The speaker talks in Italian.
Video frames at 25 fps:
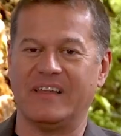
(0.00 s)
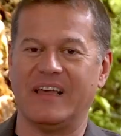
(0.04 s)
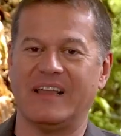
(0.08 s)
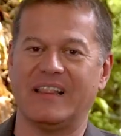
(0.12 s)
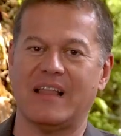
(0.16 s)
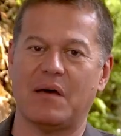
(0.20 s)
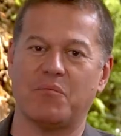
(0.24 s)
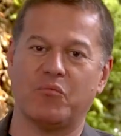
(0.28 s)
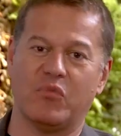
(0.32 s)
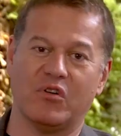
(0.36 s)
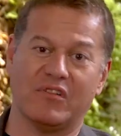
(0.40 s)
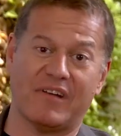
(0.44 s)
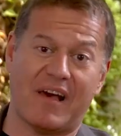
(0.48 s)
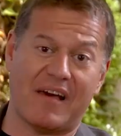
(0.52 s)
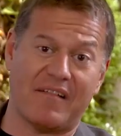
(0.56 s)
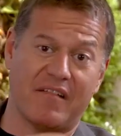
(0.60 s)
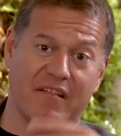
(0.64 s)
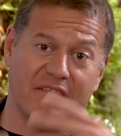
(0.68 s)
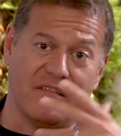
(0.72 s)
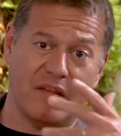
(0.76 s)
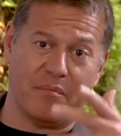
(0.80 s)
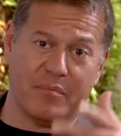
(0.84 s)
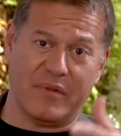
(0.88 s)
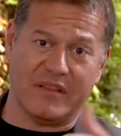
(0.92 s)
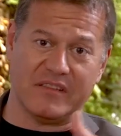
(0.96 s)

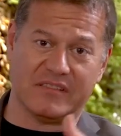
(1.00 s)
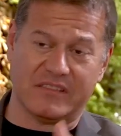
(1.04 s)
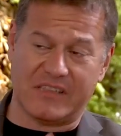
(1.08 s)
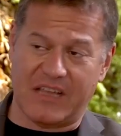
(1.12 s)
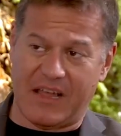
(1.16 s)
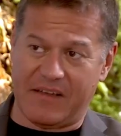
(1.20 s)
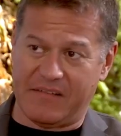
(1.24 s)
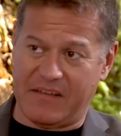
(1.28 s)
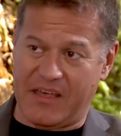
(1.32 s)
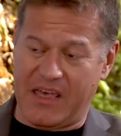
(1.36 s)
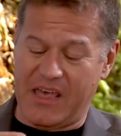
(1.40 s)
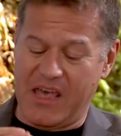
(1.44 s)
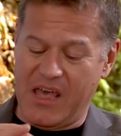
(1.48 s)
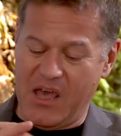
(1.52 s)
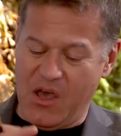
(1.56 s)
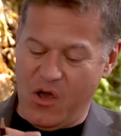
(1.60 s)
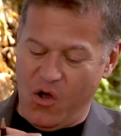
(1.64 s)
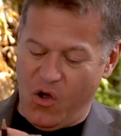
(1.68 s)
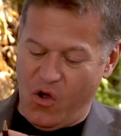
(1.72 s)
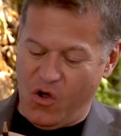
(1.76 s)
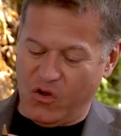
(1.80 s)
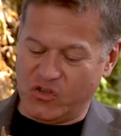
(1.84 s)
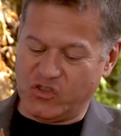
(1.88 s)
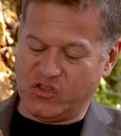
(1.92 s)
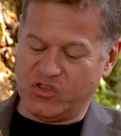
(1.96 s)
rielaborare, ripensare
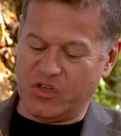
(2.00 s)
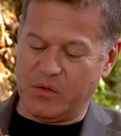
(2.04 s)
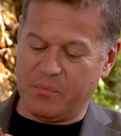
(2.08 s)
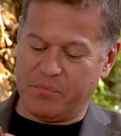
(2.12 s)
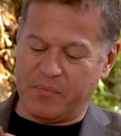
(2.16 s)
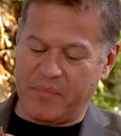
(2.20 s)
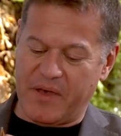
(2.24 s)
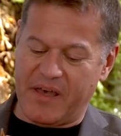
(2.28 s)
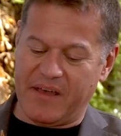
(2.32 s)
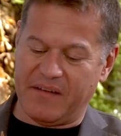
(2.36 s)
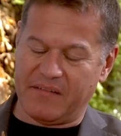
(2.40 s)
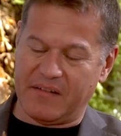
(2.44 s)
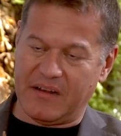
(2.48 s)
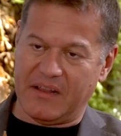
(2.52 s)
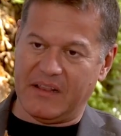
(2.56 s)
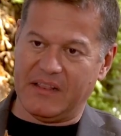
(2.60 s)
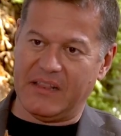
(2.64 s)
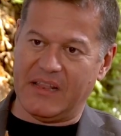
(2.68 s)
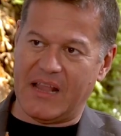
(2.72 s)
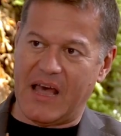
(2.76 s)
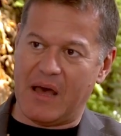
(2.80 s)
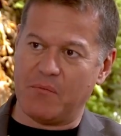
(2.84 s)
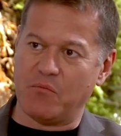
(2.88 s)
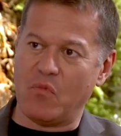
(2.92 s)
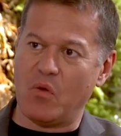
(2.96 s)
oggi per
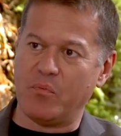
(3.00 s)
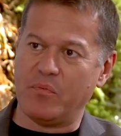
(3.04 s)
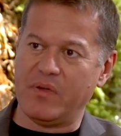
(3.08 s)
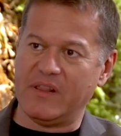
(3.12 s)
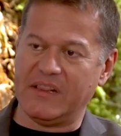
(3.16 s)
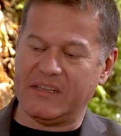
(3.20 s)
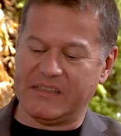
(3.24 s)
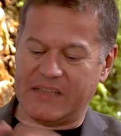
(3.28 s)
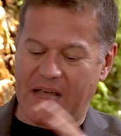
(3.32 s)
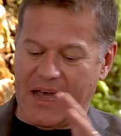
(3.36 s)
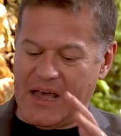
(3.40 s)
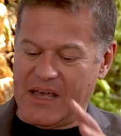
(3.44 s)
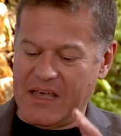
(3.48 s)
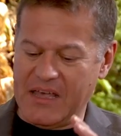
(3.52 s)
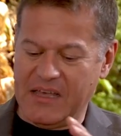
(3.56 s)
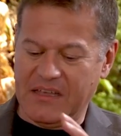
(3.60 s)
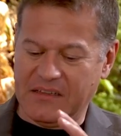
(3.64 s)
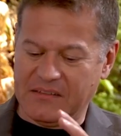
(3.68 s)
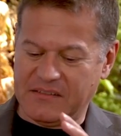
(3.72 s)
la mobilità.